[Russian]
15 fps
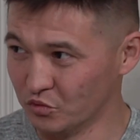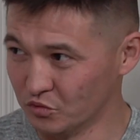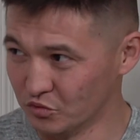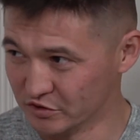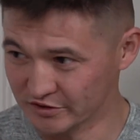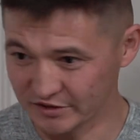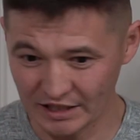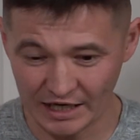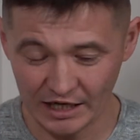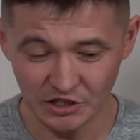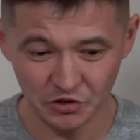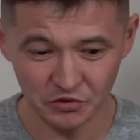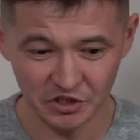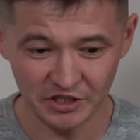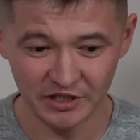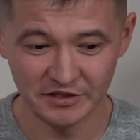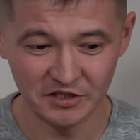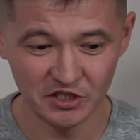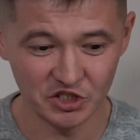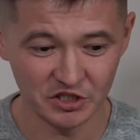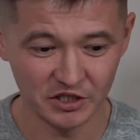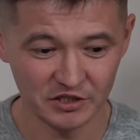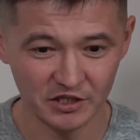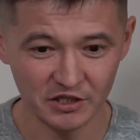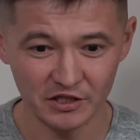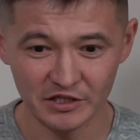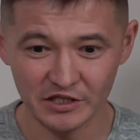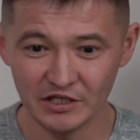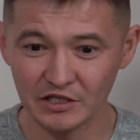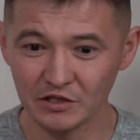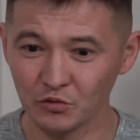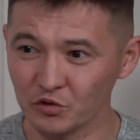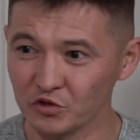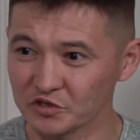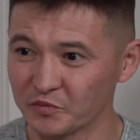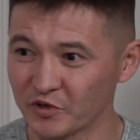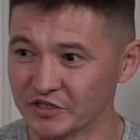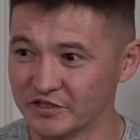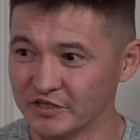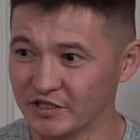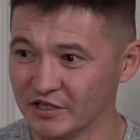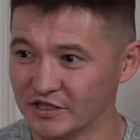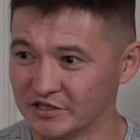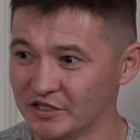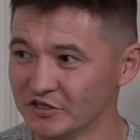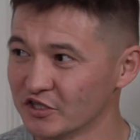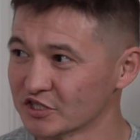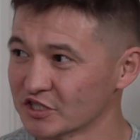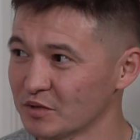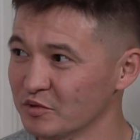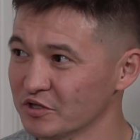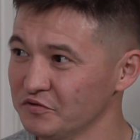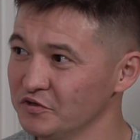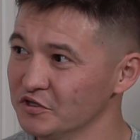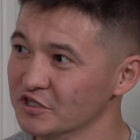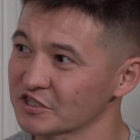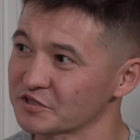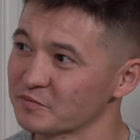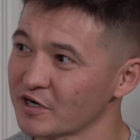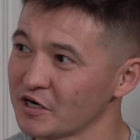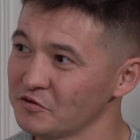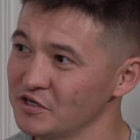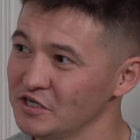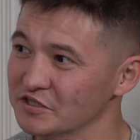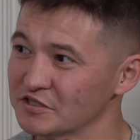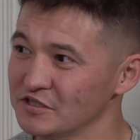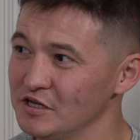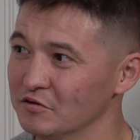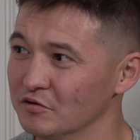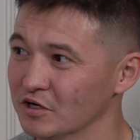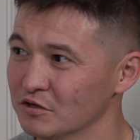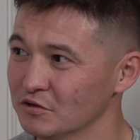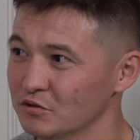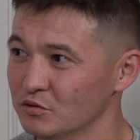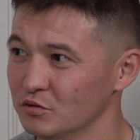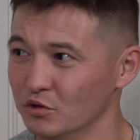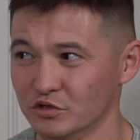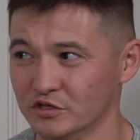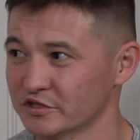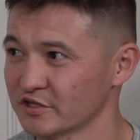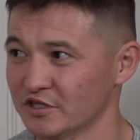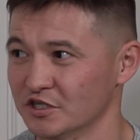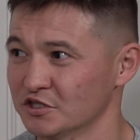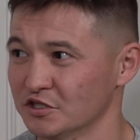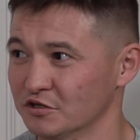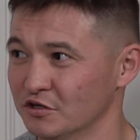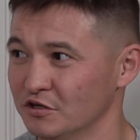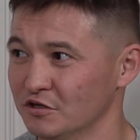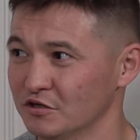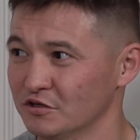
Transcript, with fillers: Заканчиваешь ты гостиничное дело и его спроси, где должна быть вилка справа или слева. Он не скажет.